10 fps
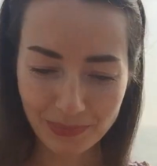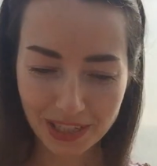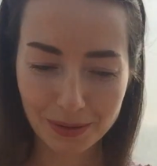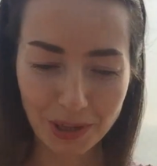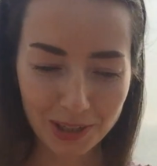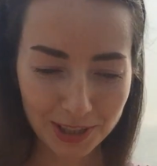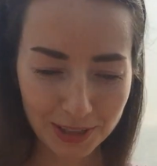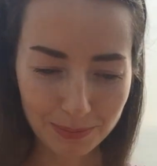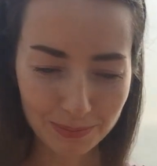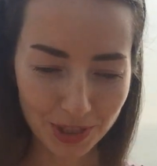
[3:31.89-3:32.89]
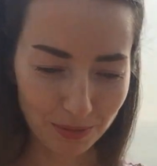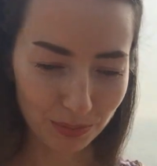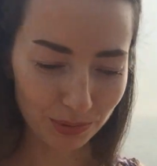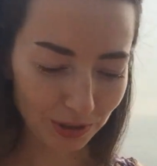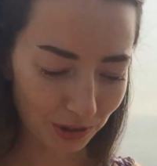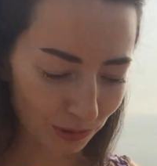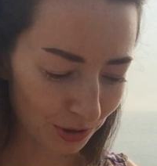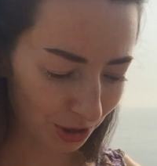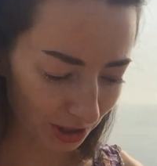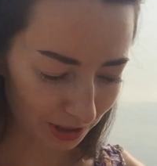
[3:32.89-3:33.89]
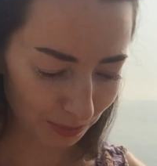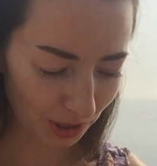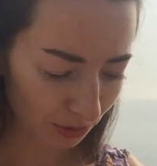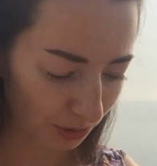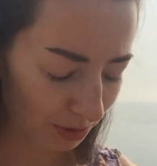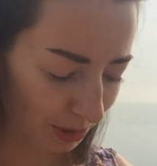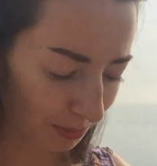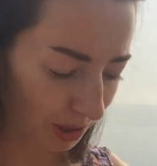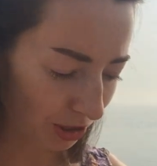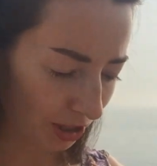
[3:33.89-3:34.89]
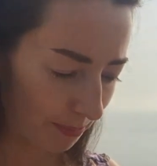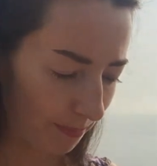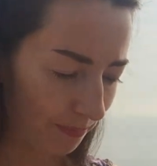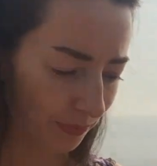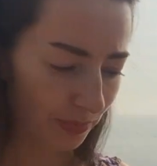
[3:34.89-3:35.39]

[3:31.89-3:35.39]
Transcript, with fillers: Так, большие шампуньки кончились, переходим к малышам.